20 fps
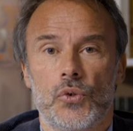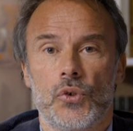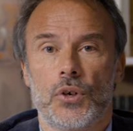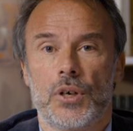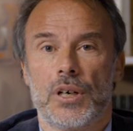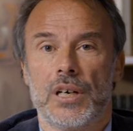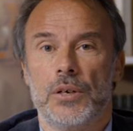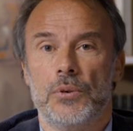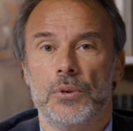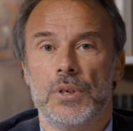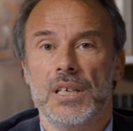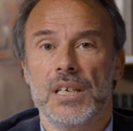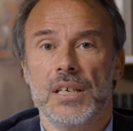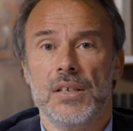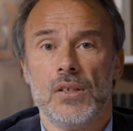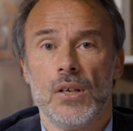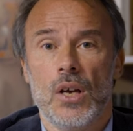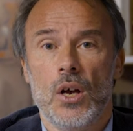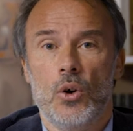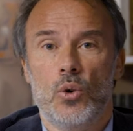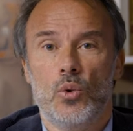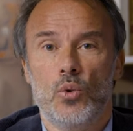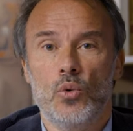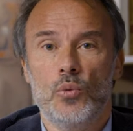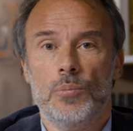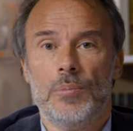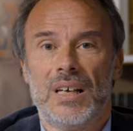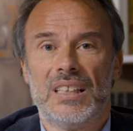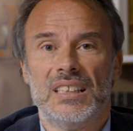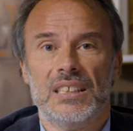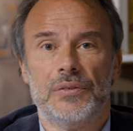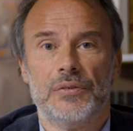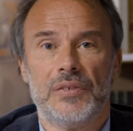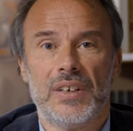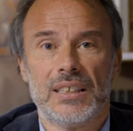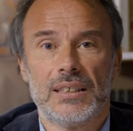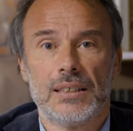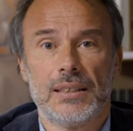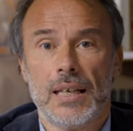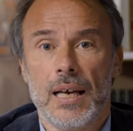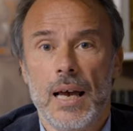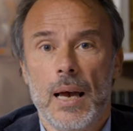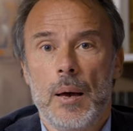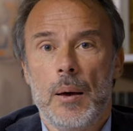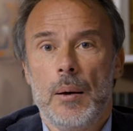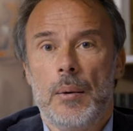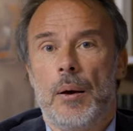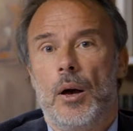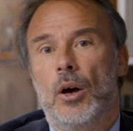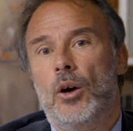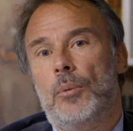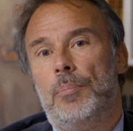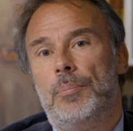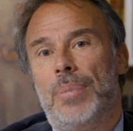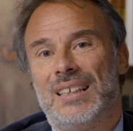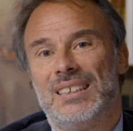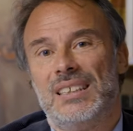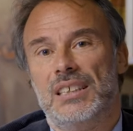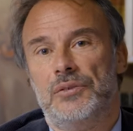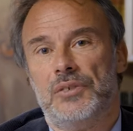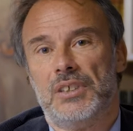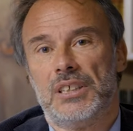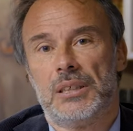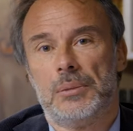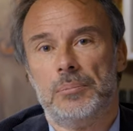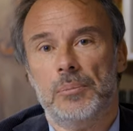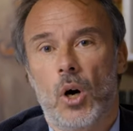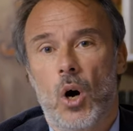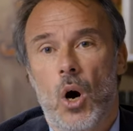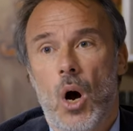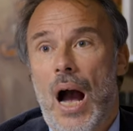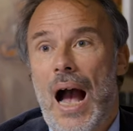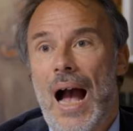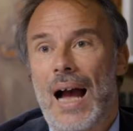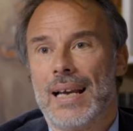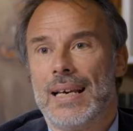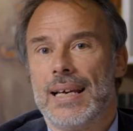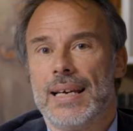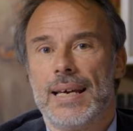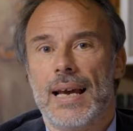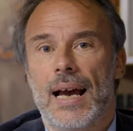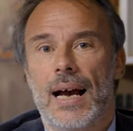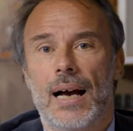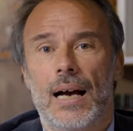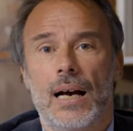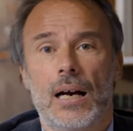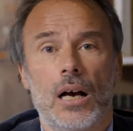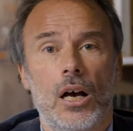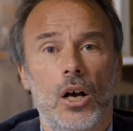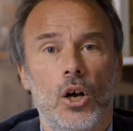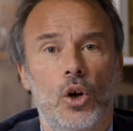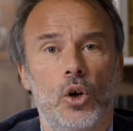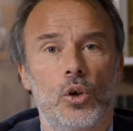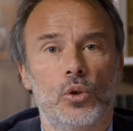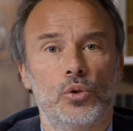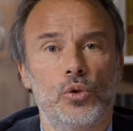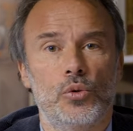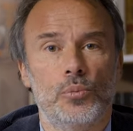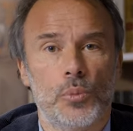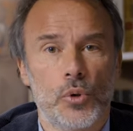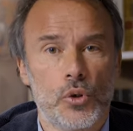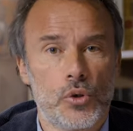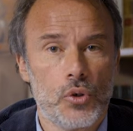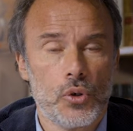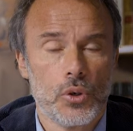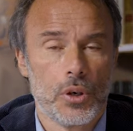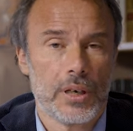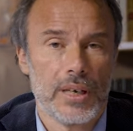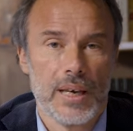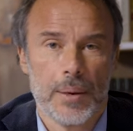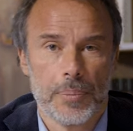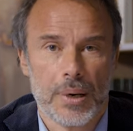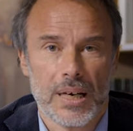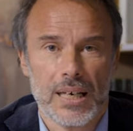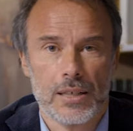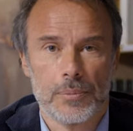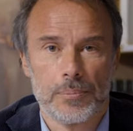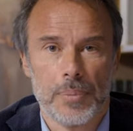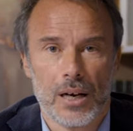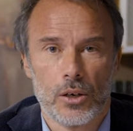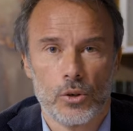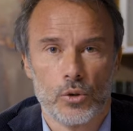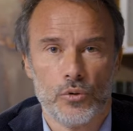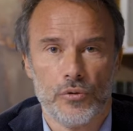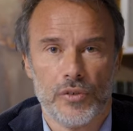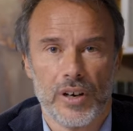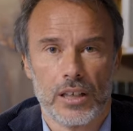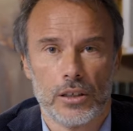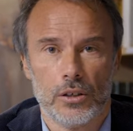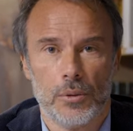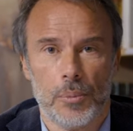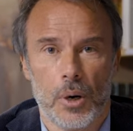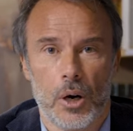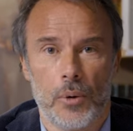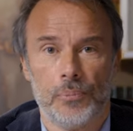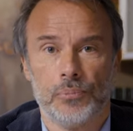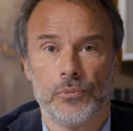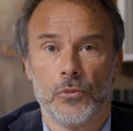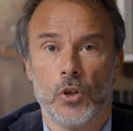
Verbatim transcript: se réunisse ou manifeste euh, pacifiquement à l'égard d'une mesure qui est prise par le gouvernement